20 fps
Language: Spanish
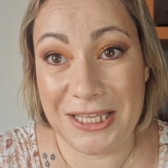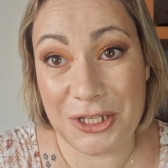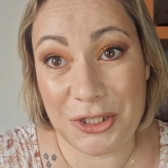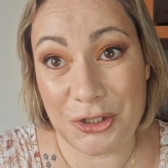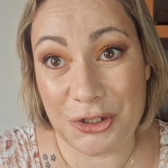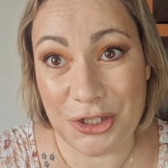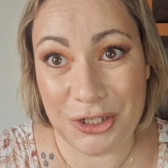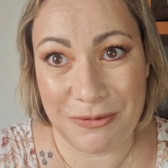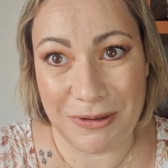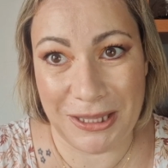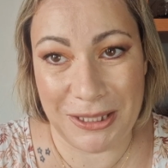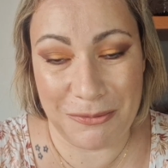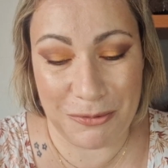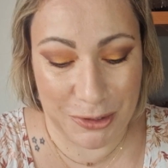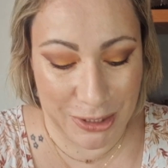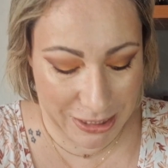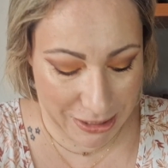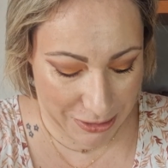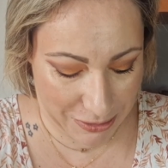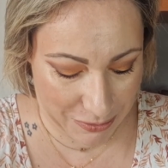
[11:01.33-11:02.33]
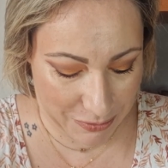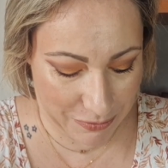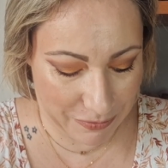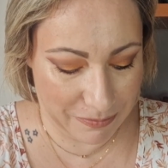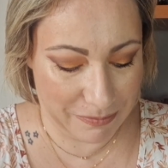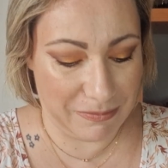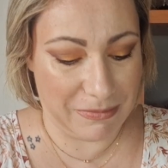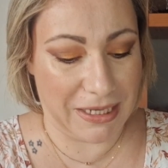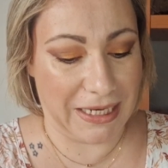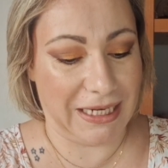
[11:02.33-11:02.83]
esto se va demorando.
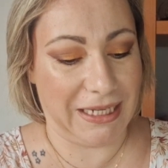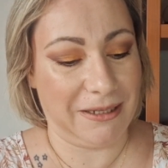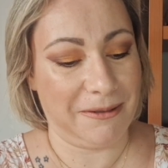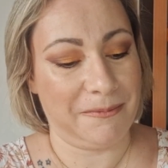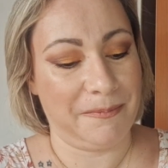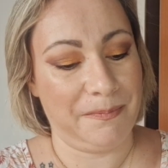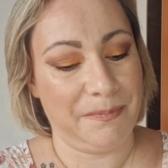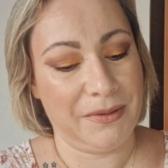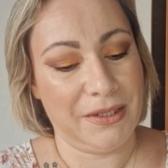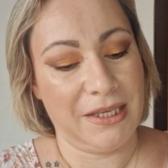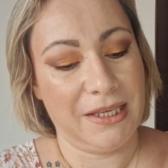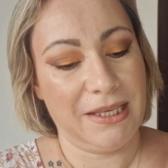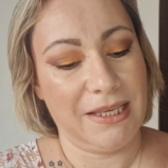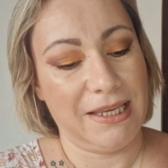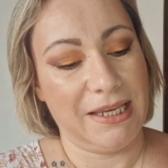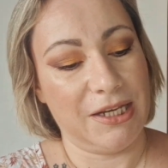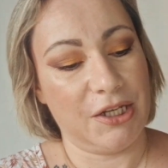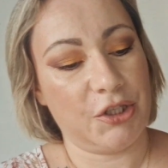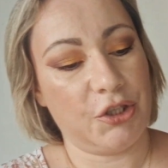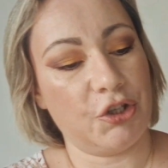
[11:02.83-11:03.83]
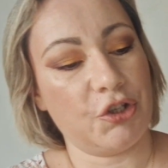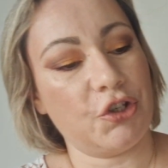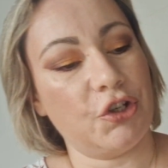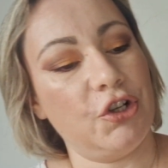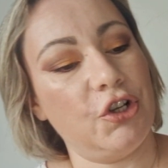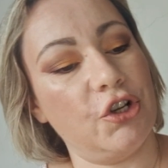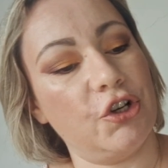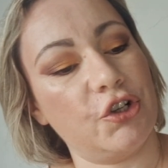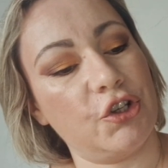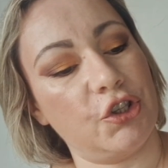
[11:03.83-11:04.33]
Vale. Estos
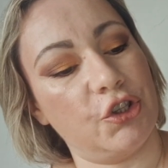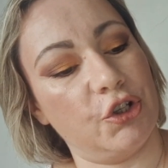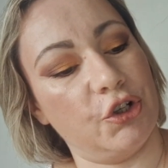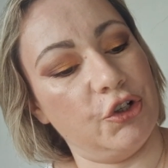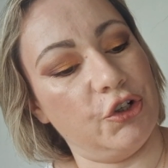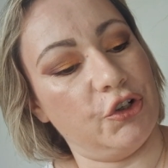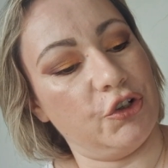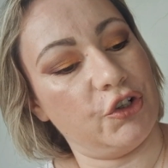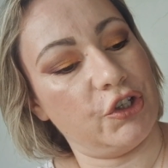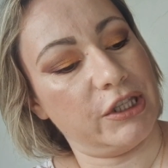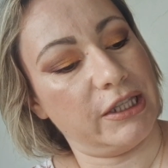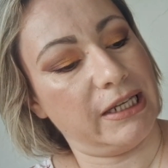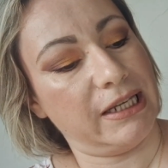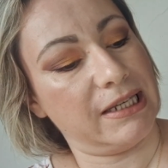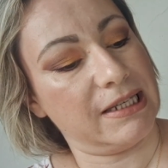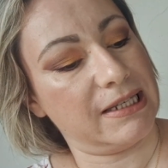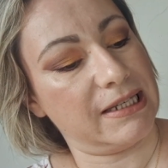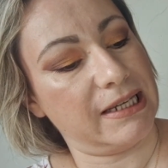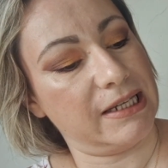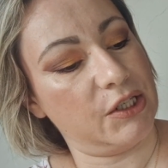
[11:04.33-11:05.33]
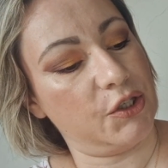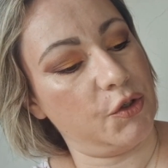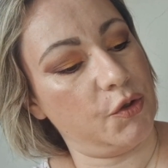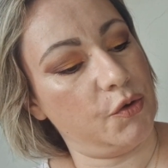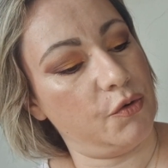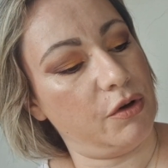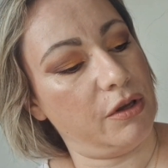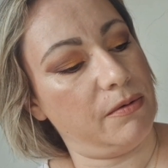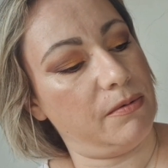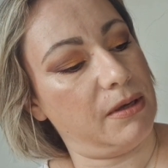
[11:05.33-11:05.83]
son los tonos 3, 6,
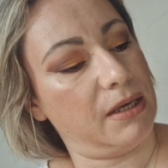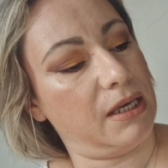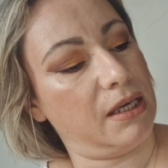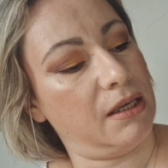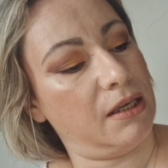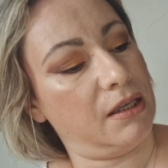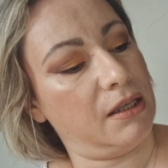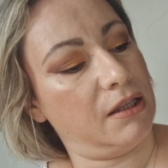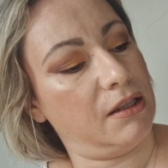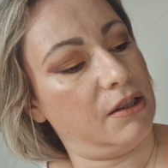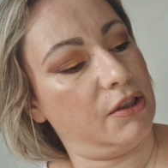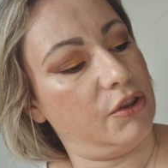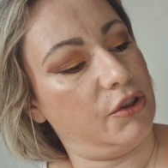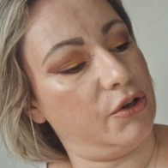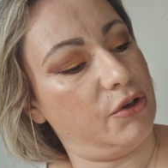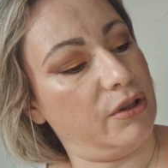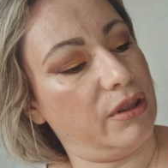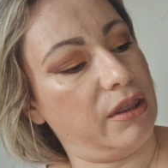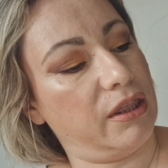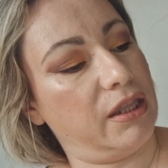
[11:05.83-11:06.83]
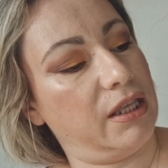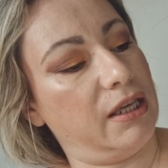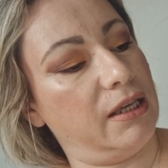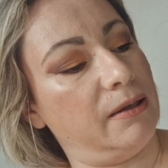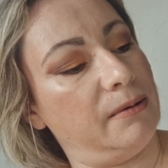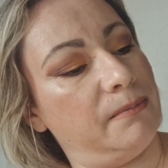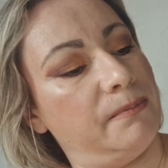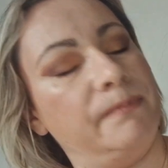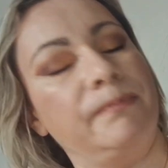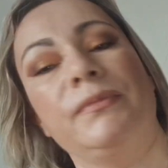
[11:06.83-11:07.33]
9,
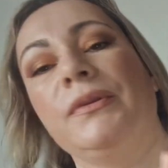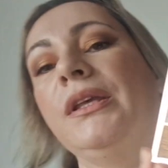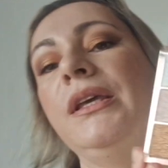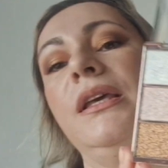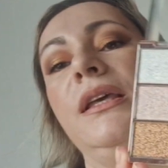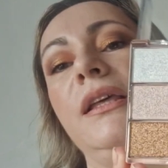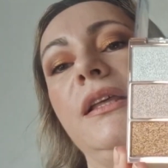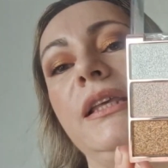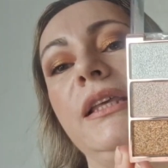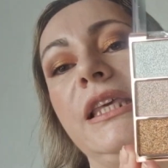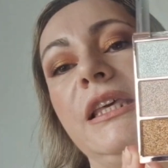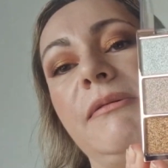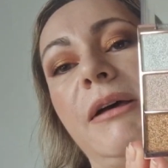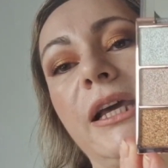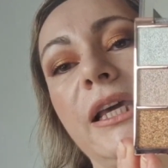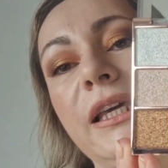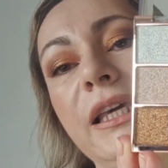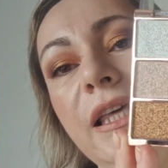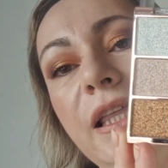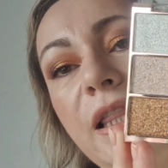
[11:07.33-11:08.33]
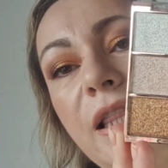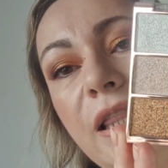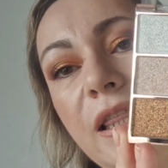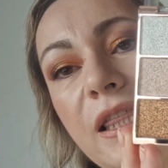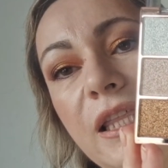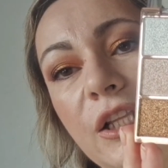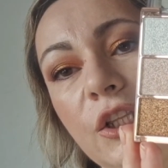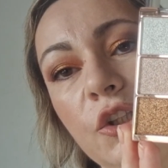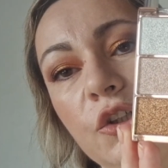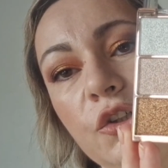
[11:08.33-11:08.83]
12, Lleva
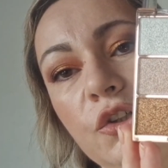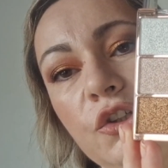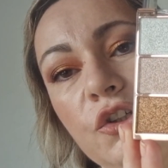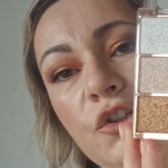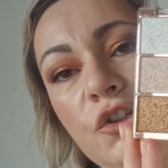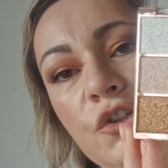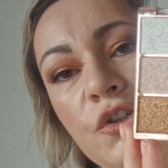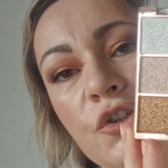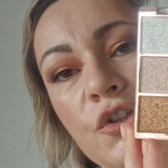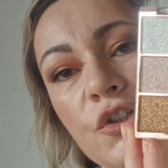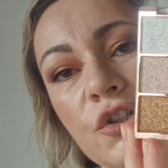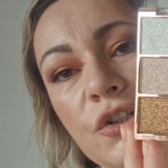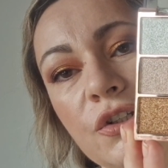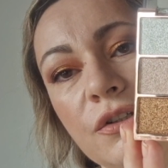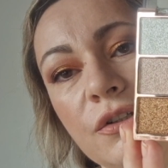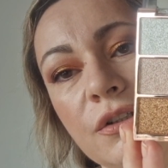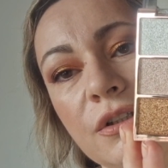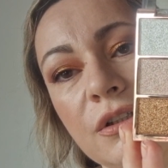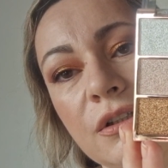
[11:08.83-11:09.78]
15 tonos,